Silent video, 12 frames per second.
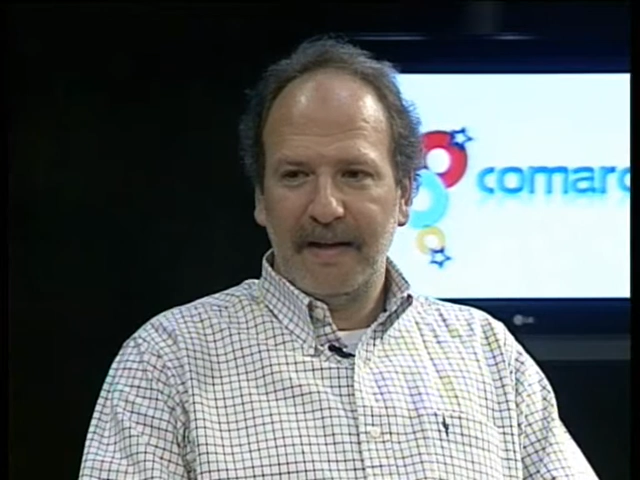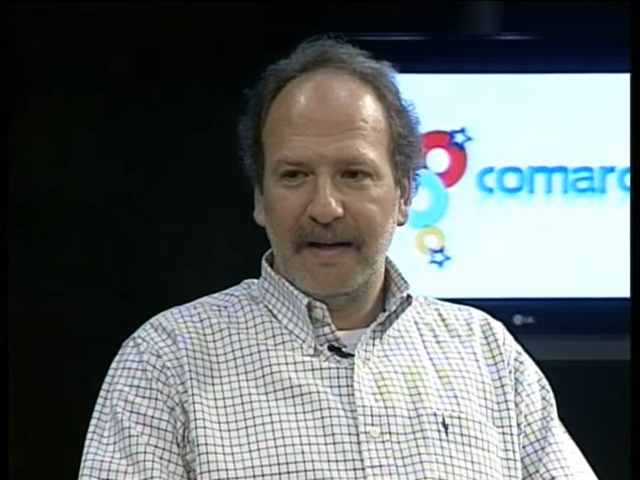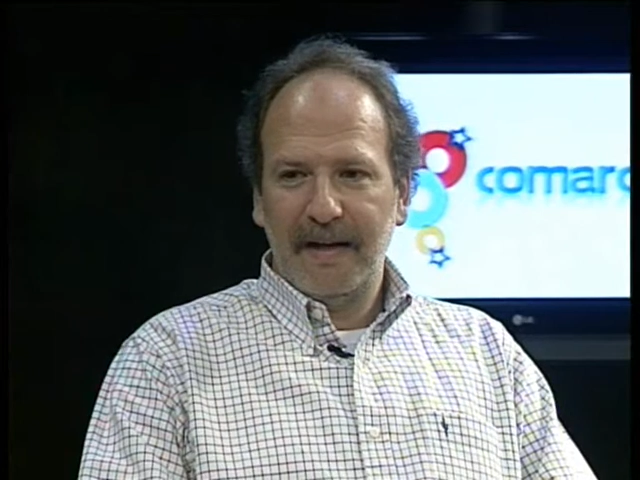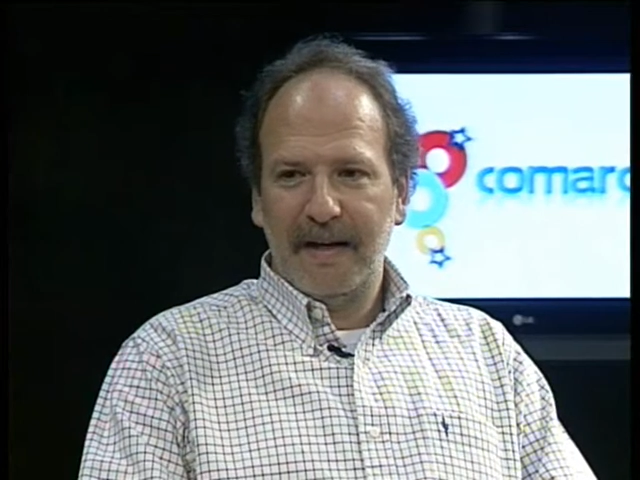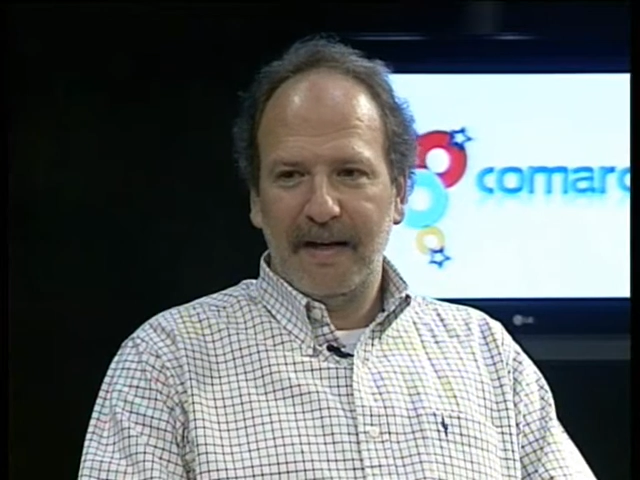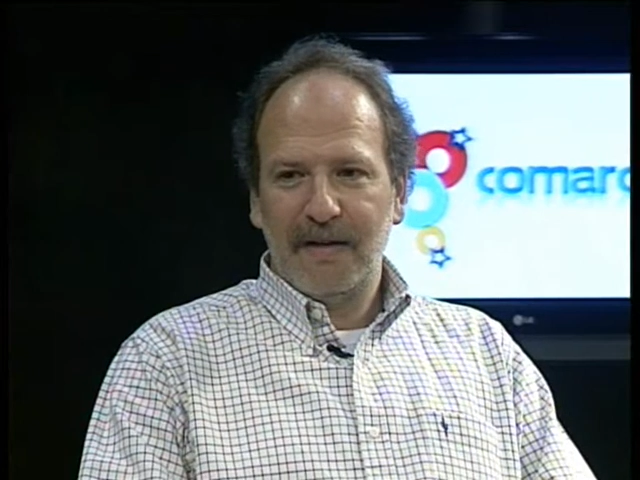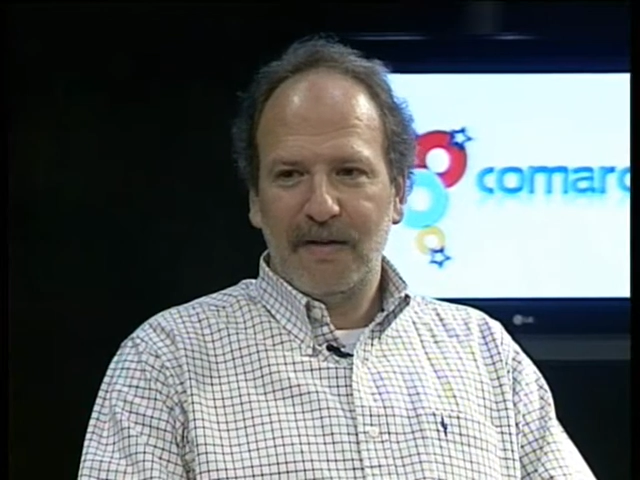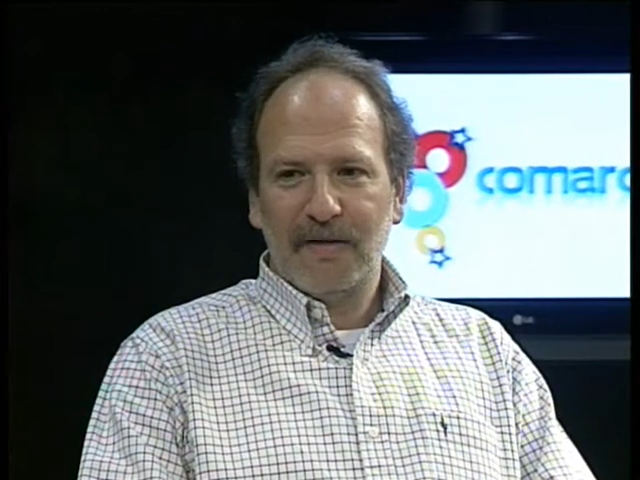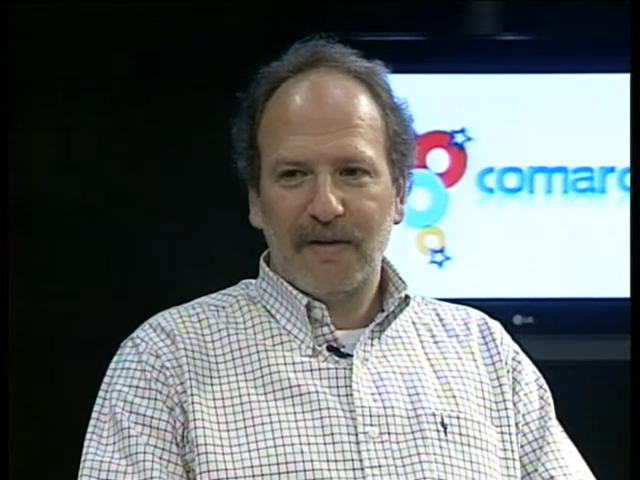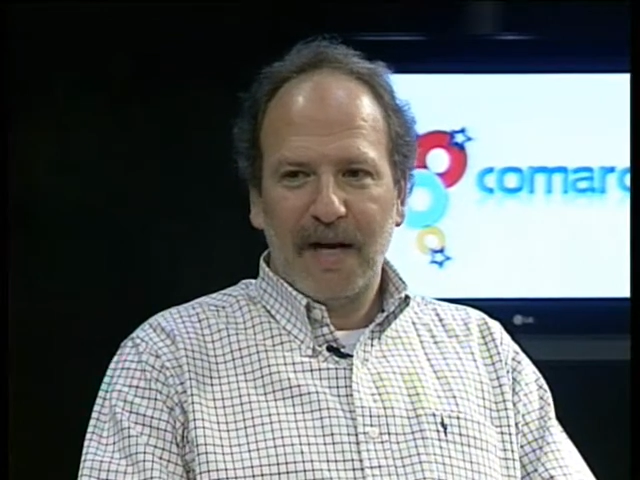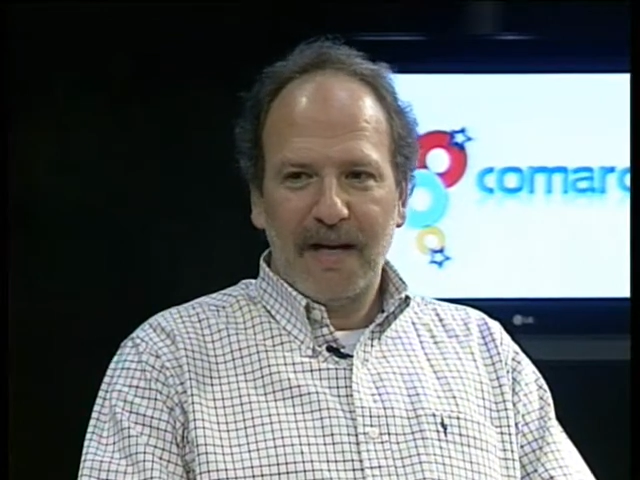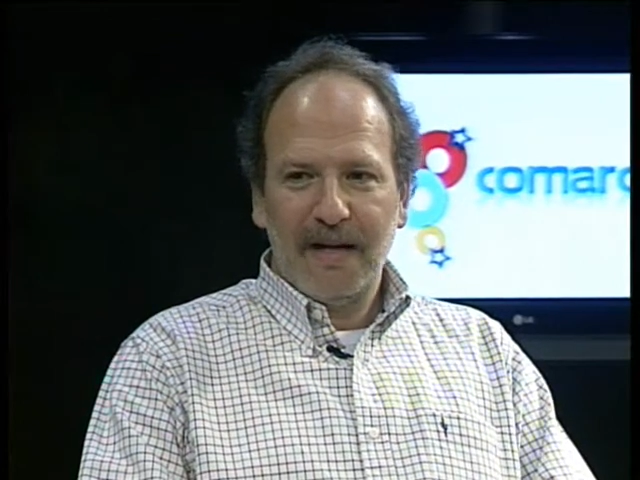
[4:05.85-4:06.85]
Y en
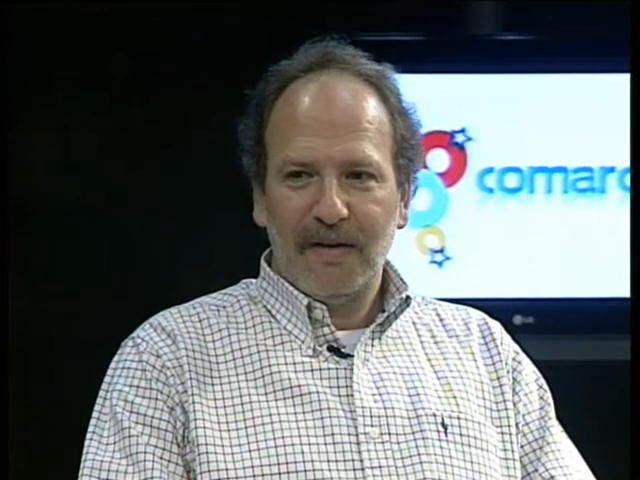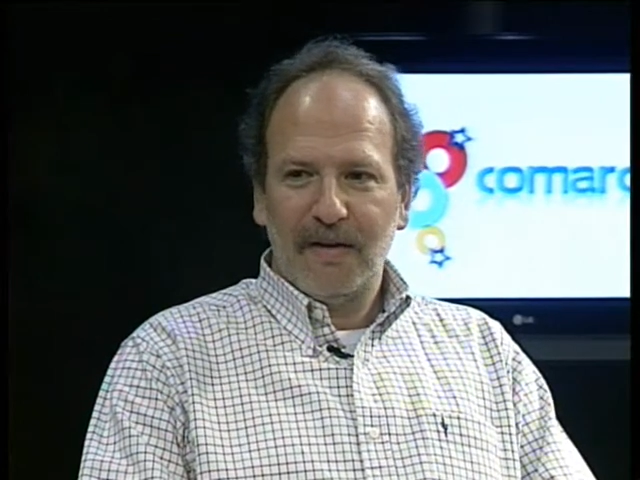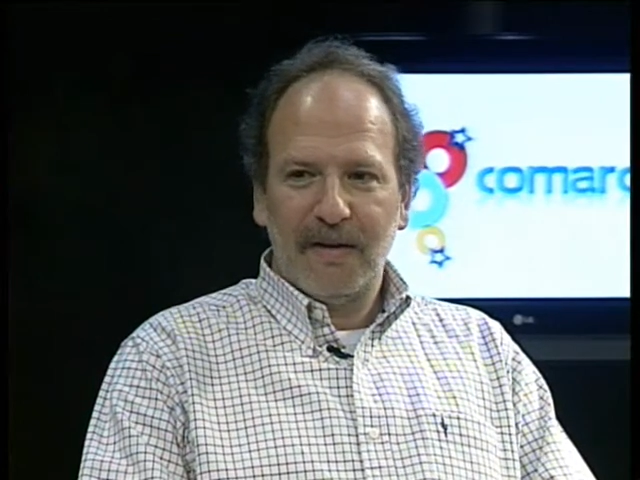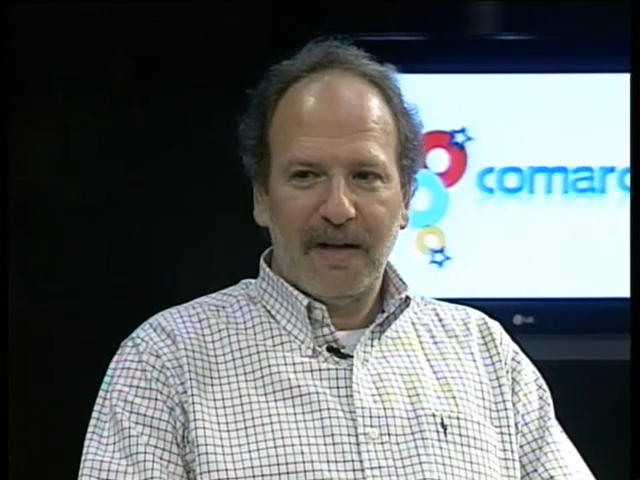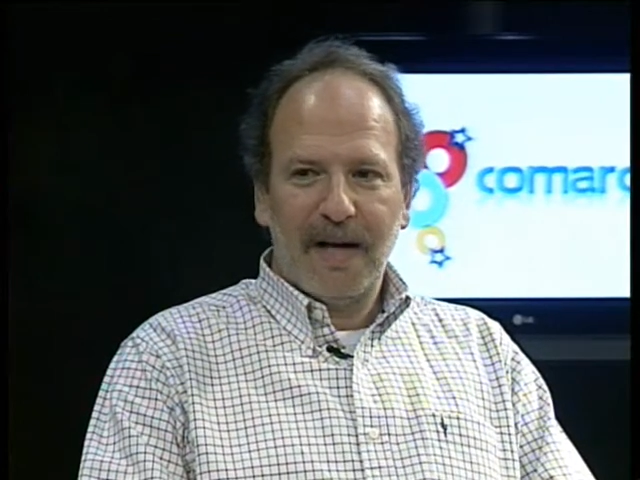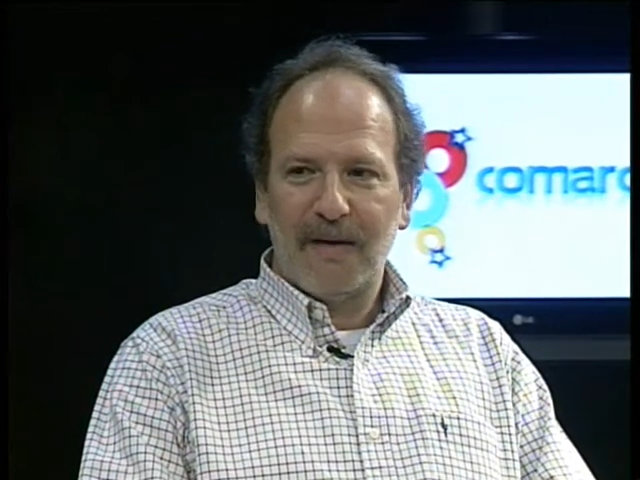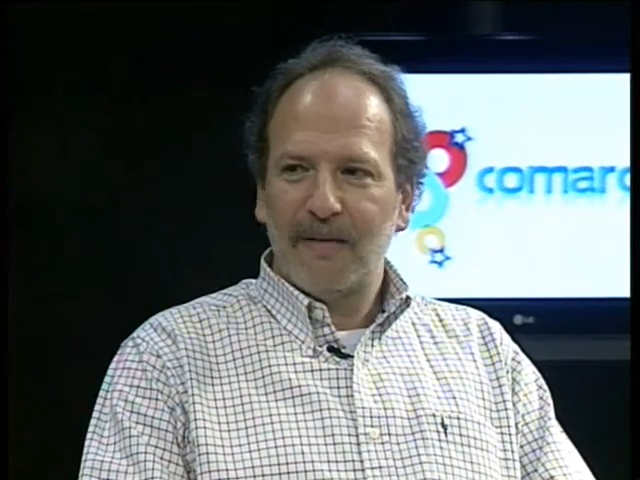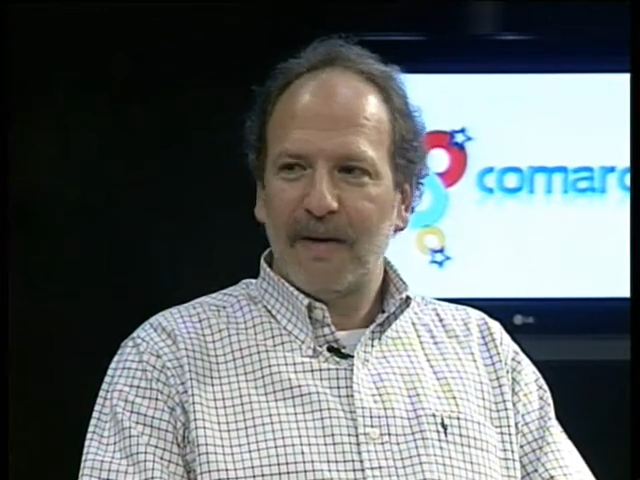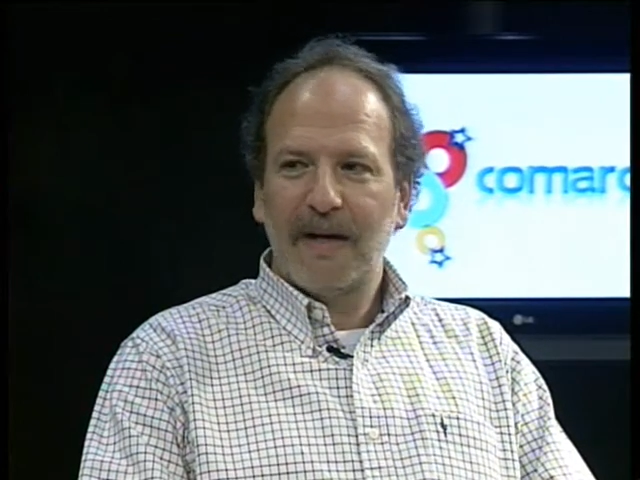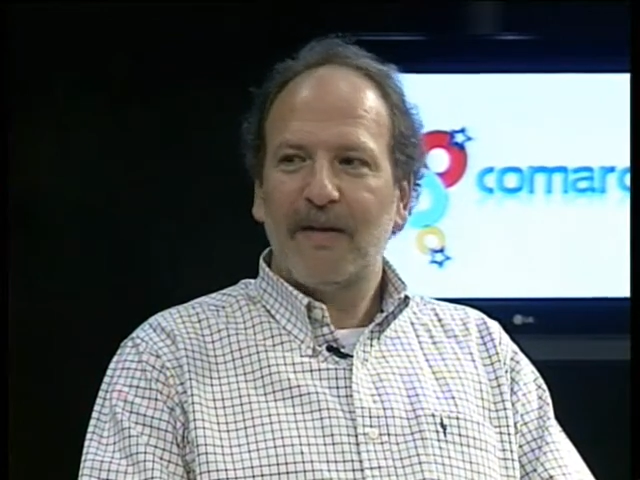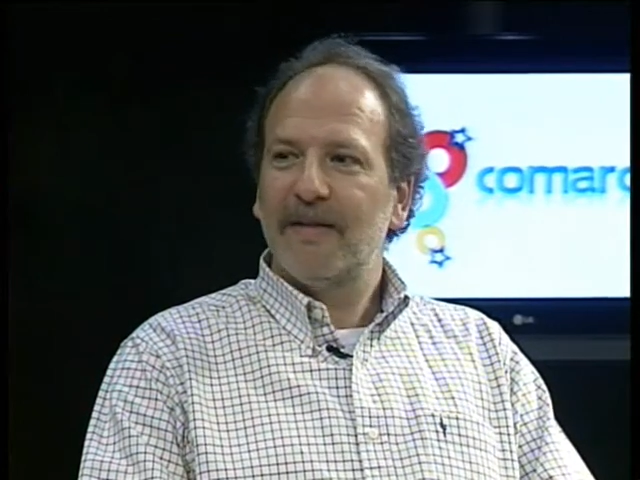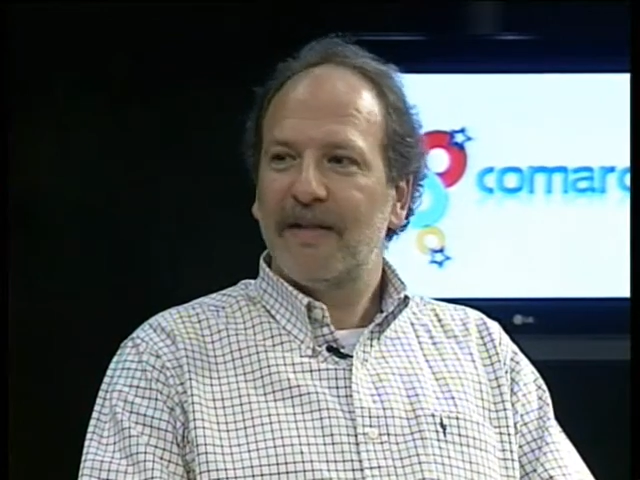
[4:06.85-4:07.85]
estos hálitos de
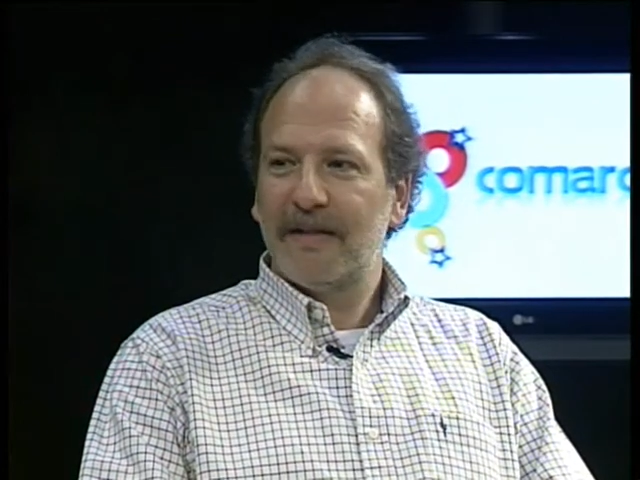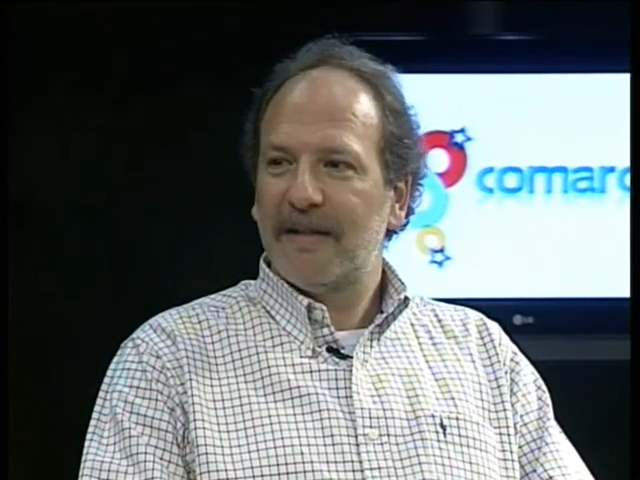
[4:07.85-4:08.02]
algunas cosas